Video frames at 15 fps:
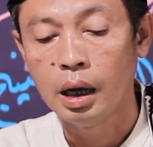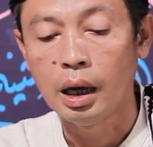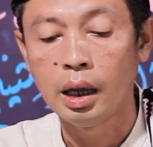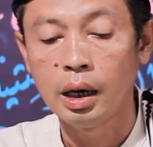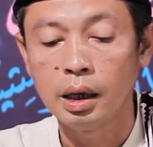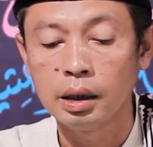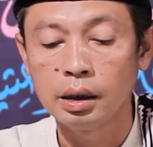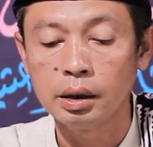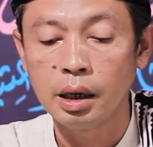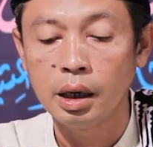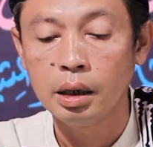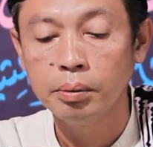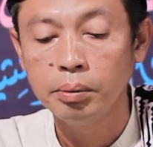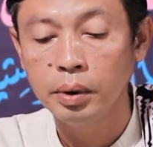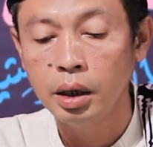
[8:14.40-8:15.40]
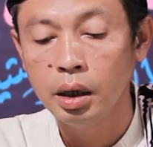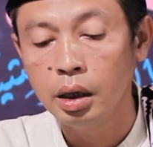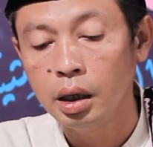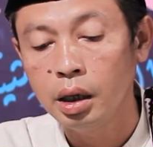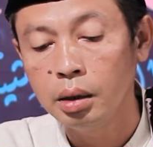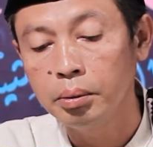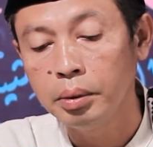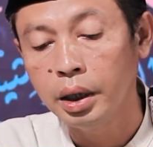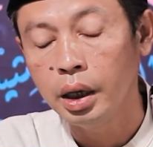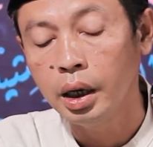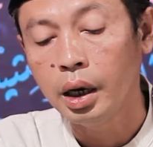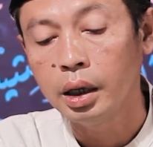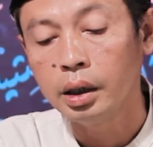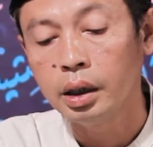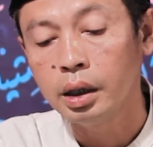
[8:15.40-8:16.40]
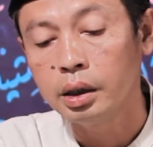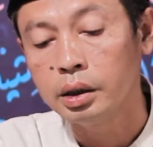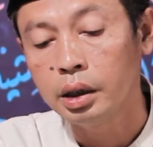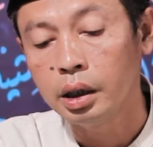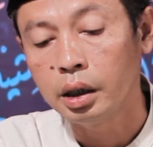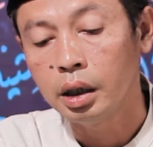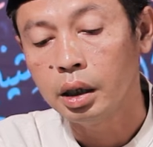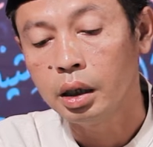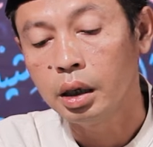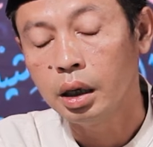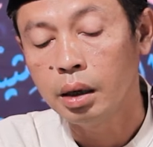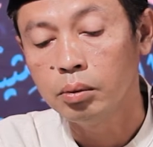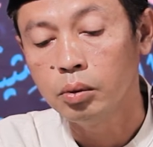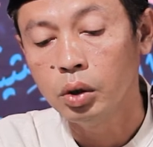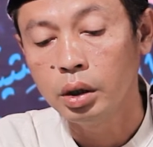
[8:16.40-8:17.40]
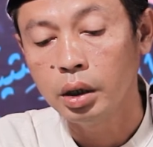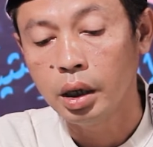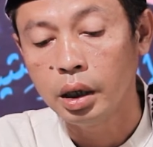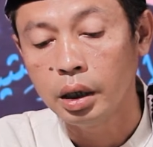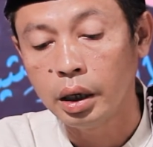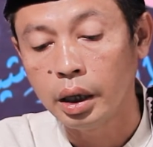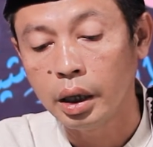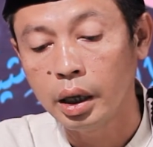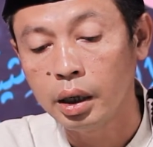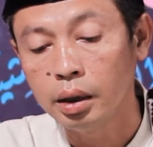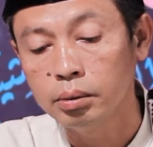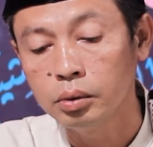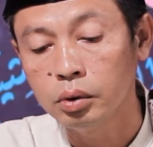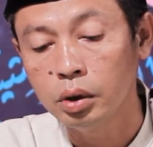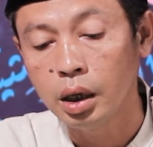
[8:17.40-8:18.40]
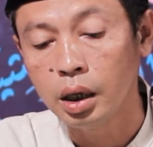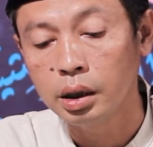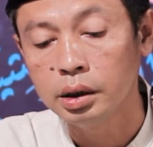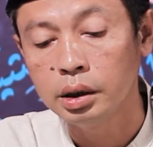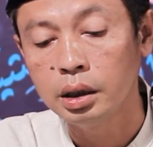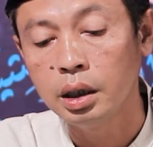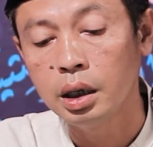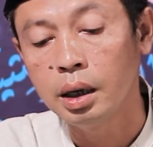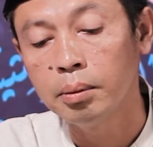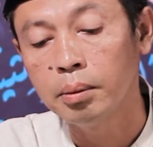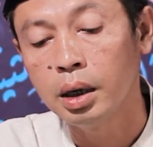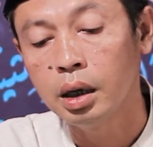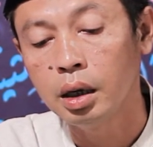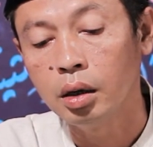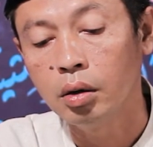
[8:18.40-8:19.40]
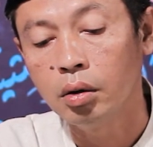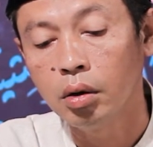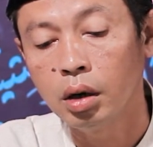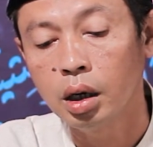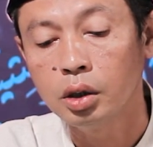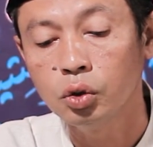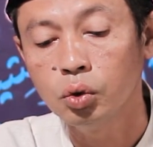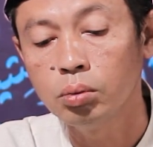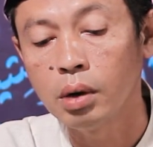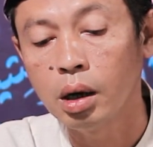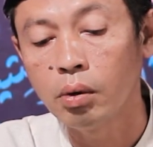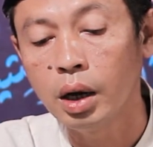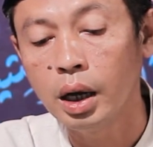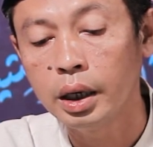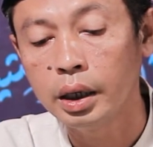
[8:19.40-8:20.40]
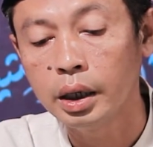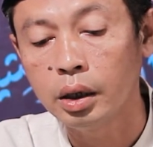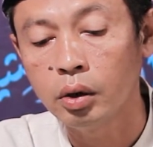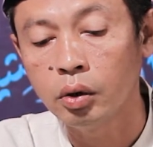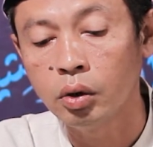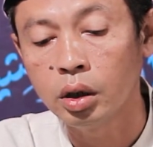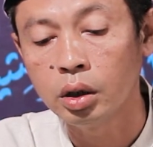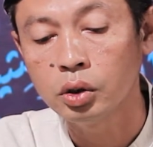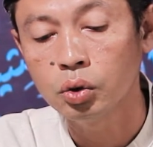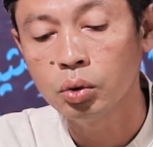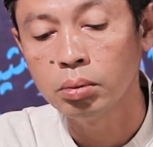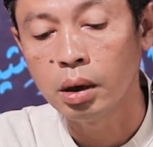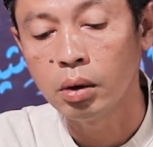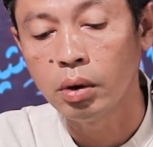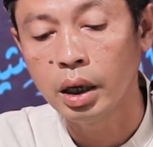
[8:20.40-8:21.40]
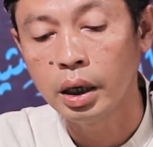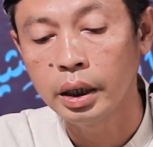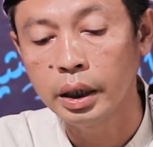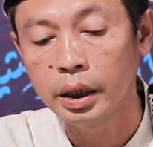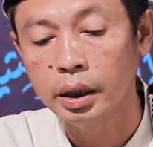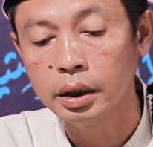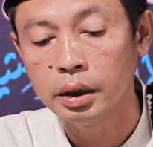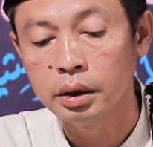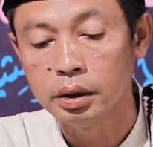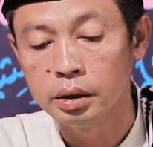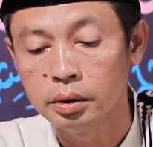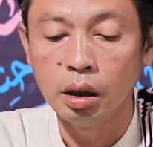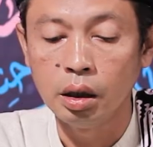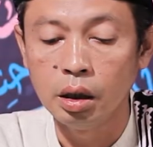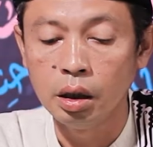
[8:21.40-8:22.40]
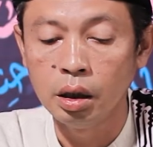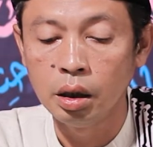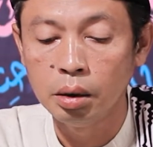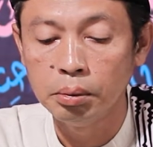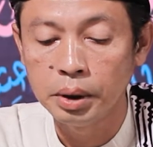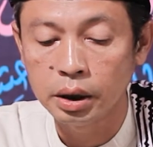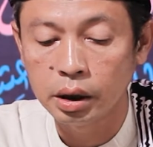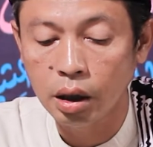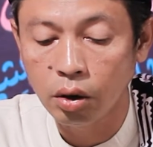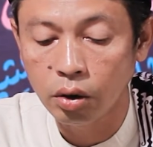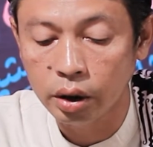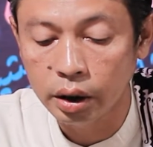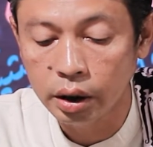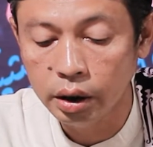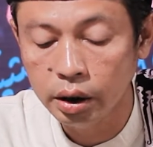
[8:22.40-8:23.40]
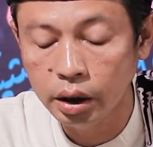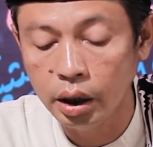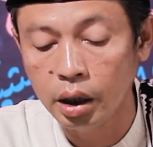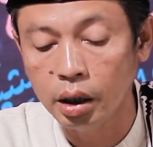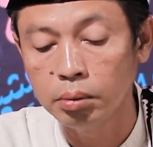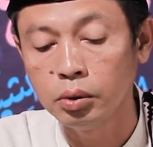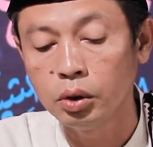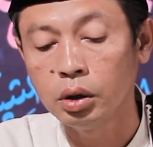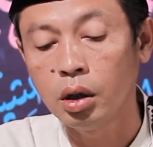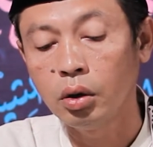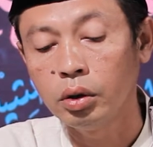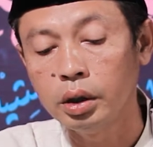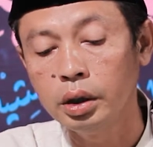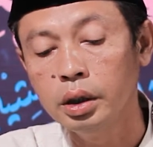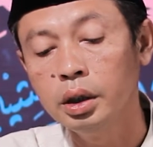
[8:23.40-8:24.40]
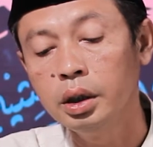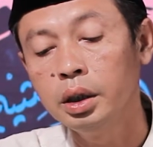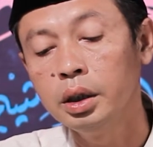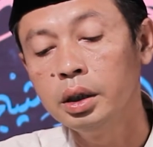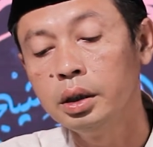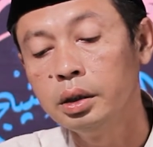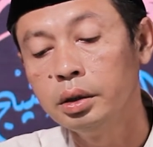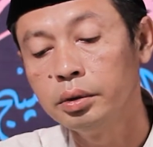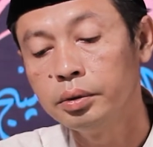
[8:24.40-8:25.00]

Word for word: ala syarpil ilmi ing atase kamuliane ilmu la siyama ora sumawane ora sumawane ilmi tauhid di ilmu tauhid